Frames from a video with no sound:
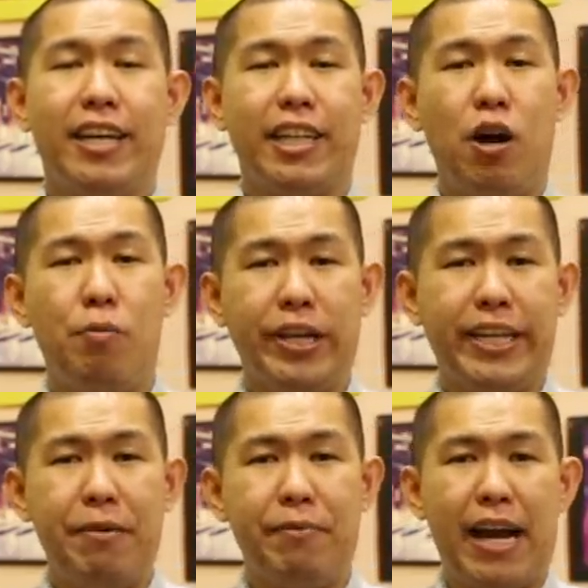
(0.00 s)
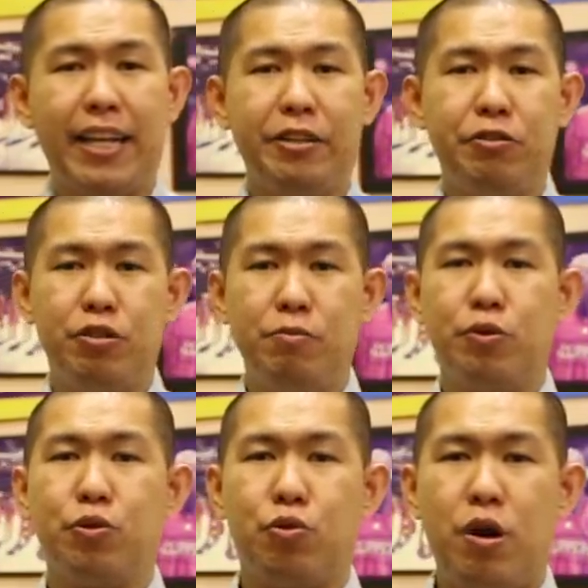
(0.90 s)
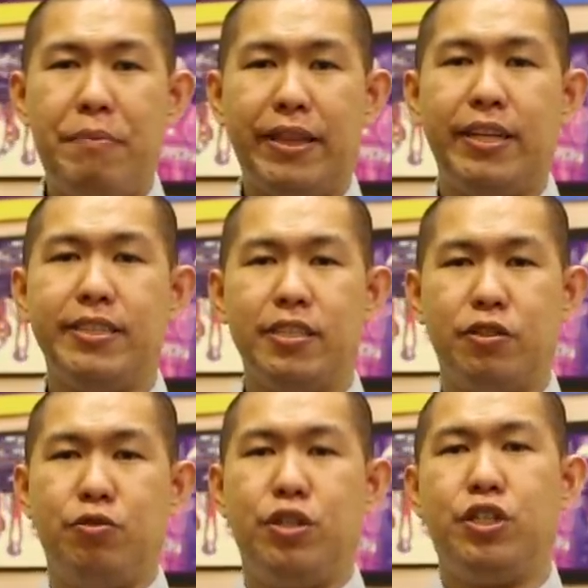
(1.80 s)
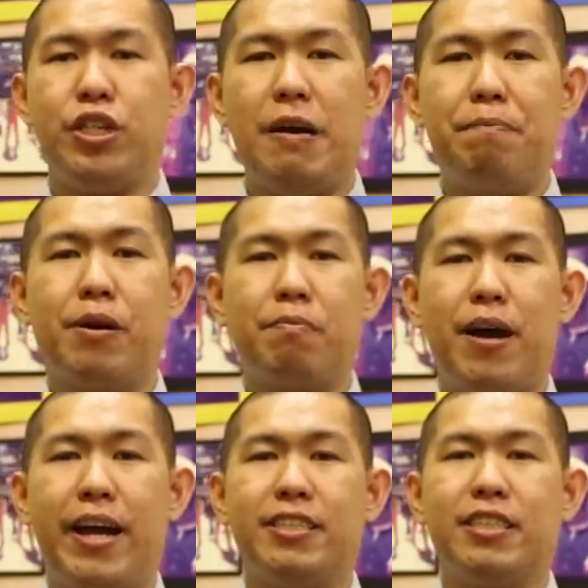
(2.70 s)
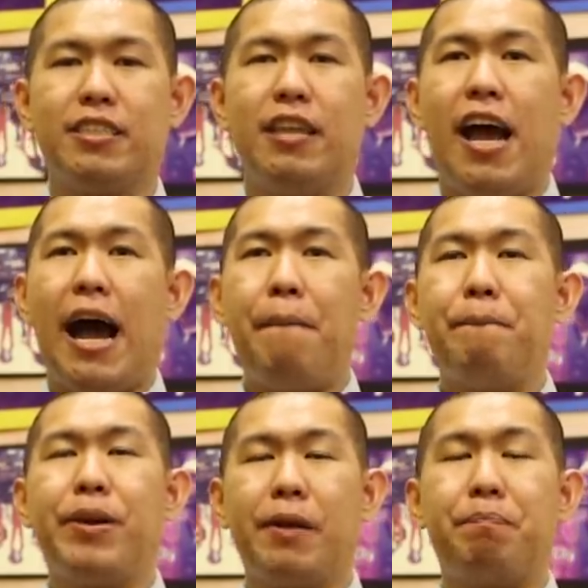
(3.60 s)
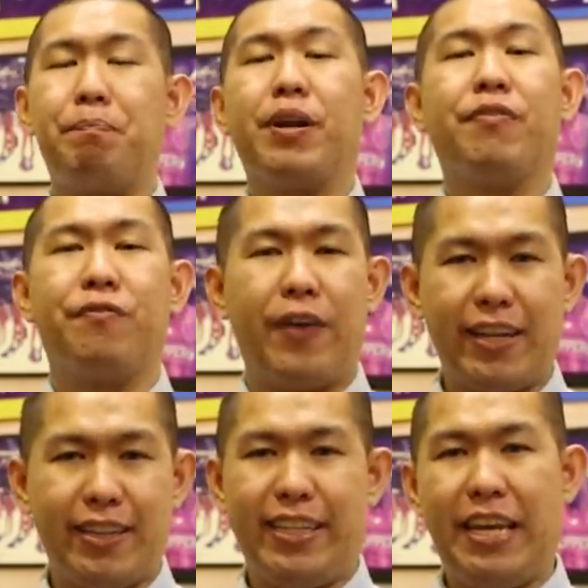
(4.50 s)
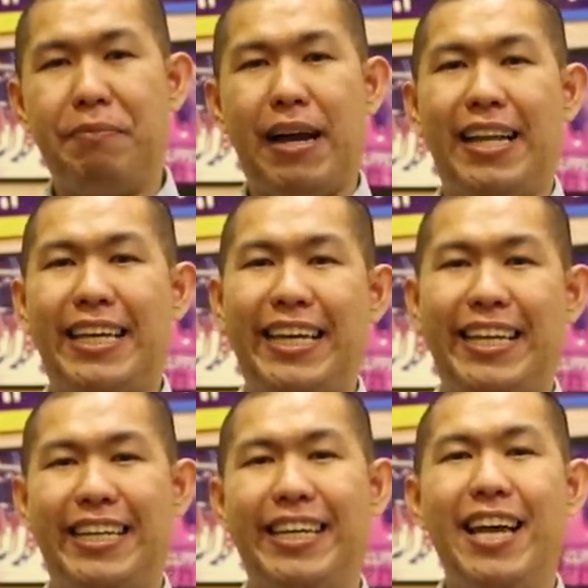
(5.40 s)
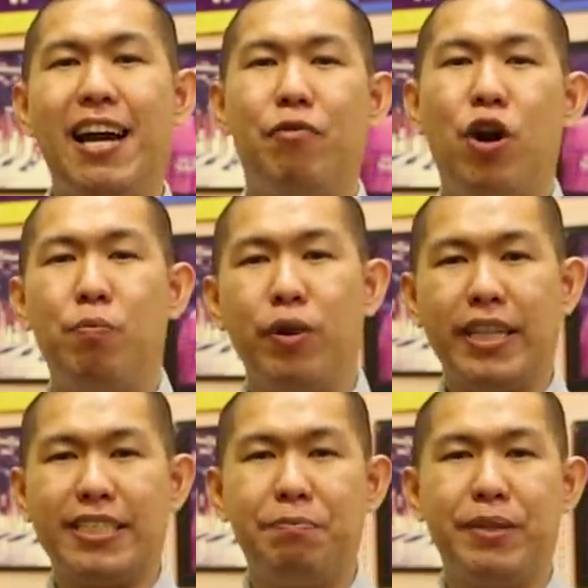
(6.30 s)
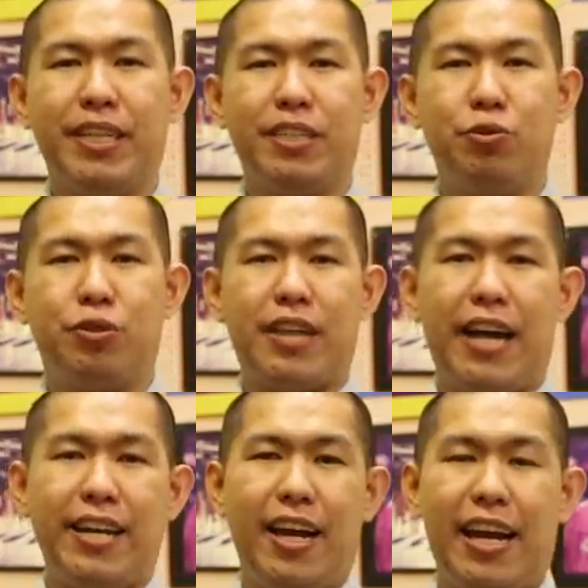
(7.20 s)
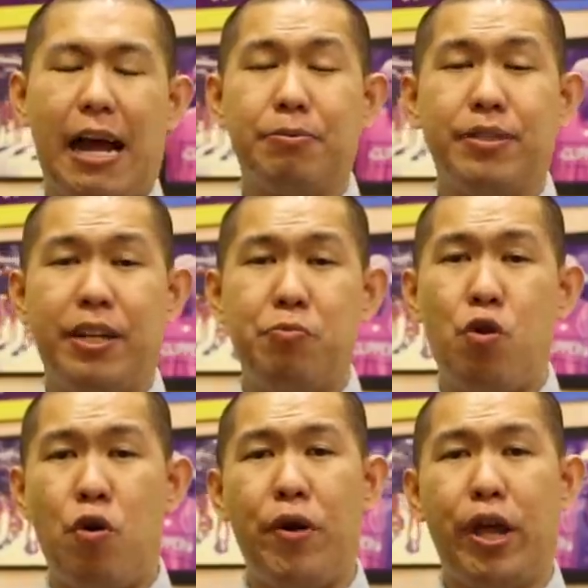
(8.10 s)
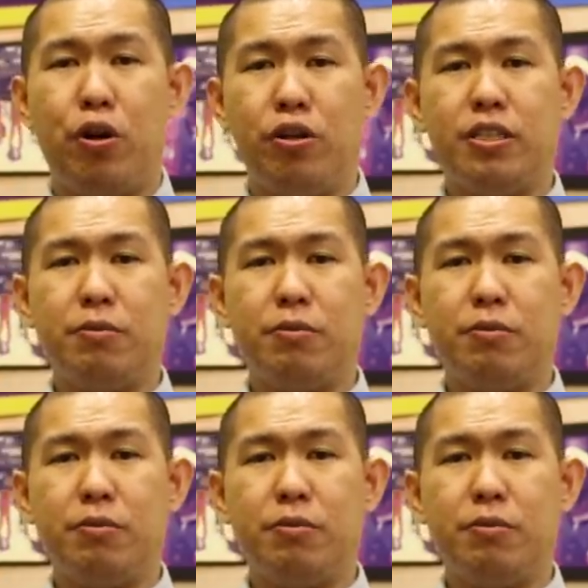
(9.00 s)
Kita ngomongin game kali ini dulu menurut gue BTN Chelsea Indonesia bermain hampir perfect di game kali ini walaupun kita sempat dikejutkan dengan absennya Wong Welong